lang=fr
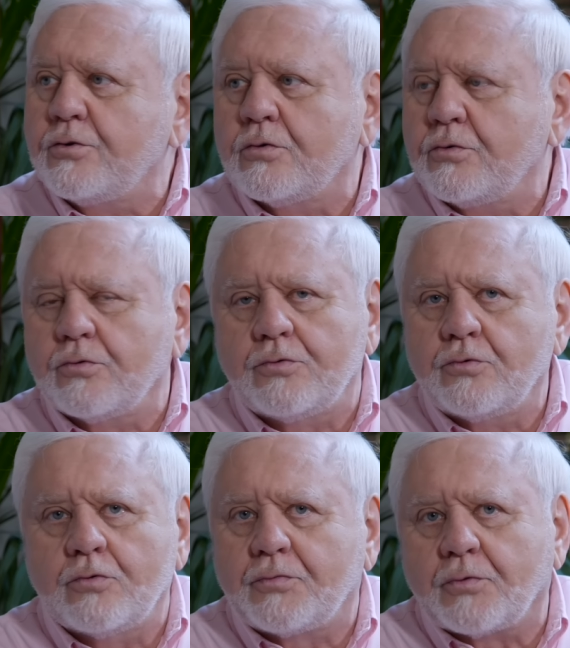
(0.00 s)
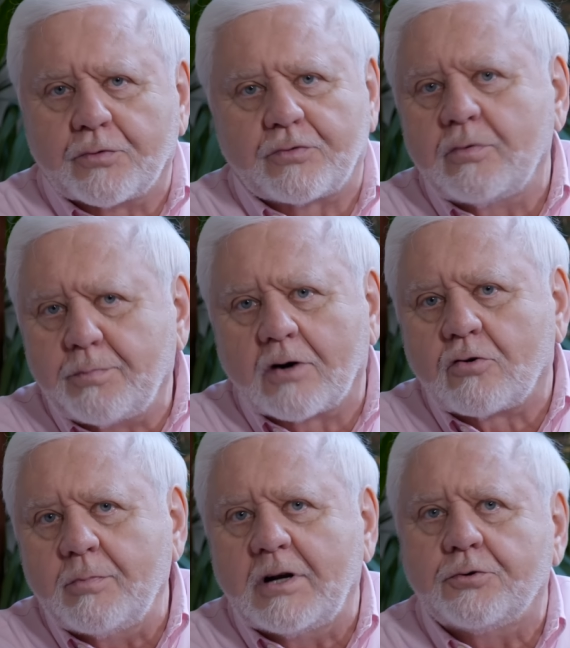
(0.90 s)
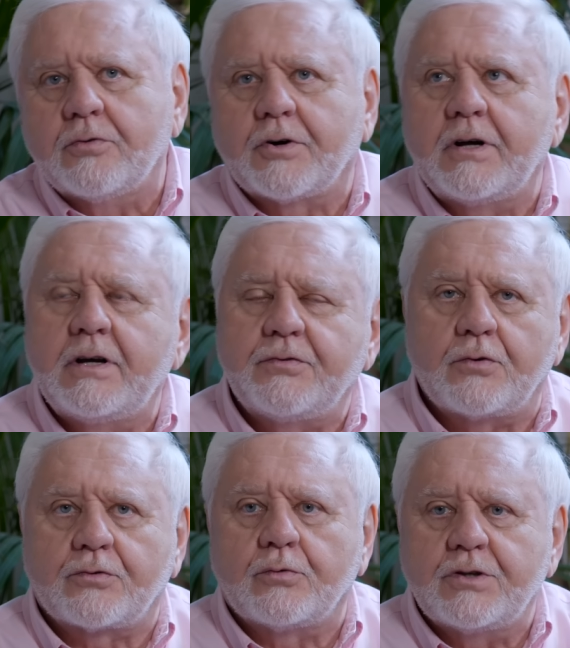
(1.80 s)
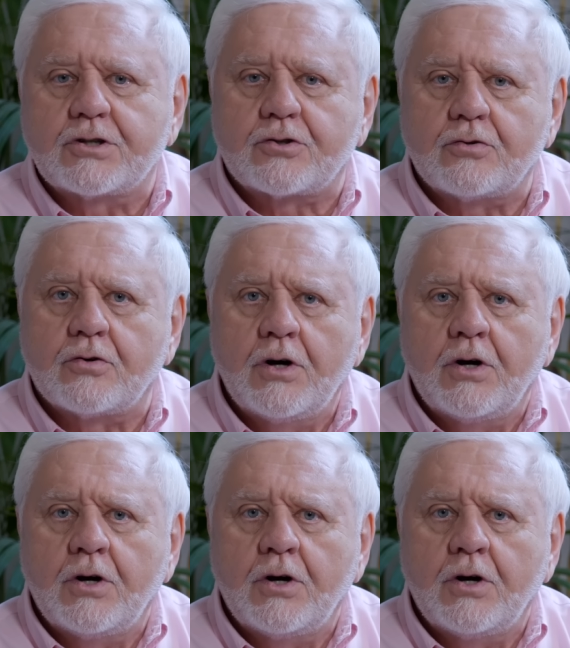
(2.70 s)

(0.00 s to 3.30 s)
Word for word: ne, fonctionne pas comme elle devrait. Ce sont des gens